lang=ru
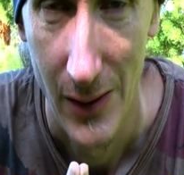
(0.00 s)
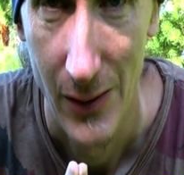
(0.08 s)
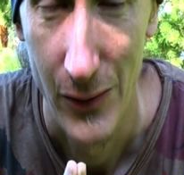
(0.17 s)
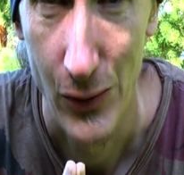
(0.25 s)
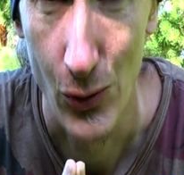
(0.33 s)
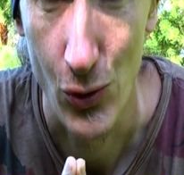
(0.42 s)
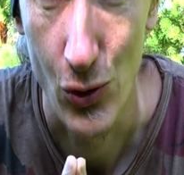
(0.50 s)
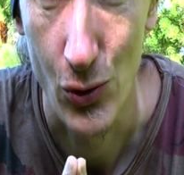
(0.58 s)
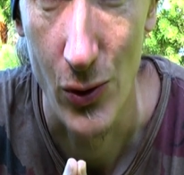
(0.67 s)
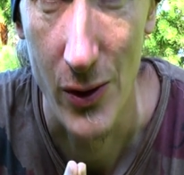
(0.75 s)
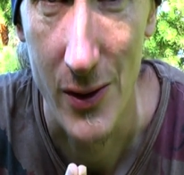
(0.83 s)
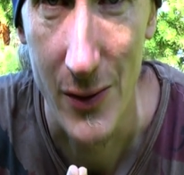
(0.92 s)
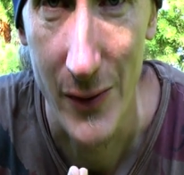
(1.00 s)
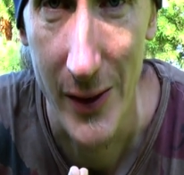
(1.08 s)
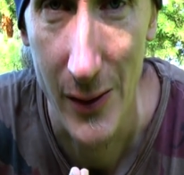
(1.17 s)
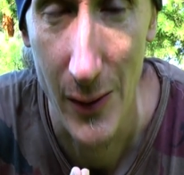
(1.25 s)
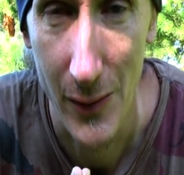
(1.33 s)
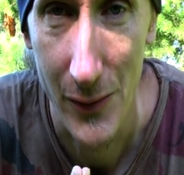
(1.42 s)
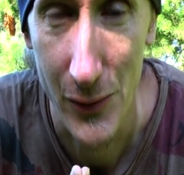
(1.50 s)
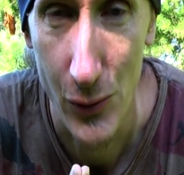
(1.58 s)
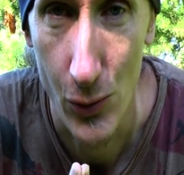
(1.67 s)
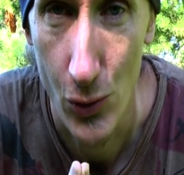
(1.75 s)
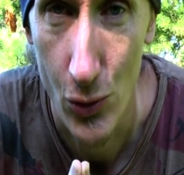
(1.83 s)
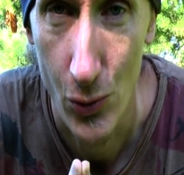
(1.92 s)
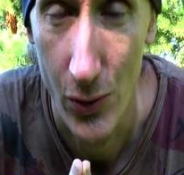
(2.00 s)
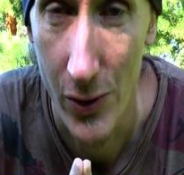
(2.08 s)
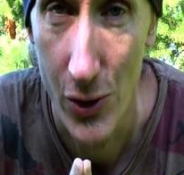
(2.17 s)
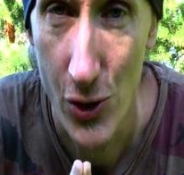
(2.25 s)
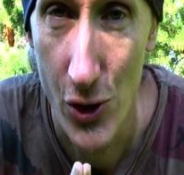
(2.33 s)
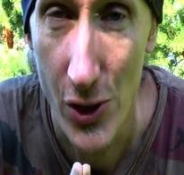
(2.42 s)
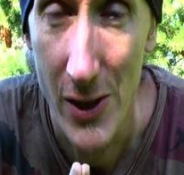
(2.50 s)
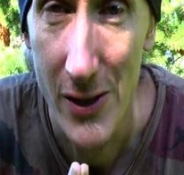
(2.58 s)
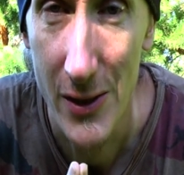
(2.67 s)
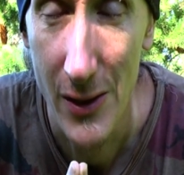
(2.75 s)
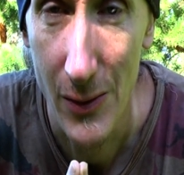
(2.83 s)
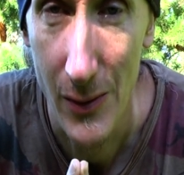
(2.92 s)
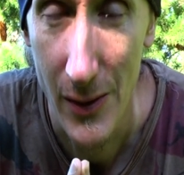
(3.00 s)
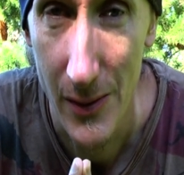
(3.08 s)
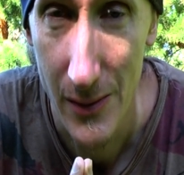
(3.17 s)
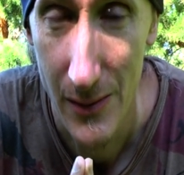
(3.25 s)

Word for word: Все, что есть светлого, все, что есть чистого,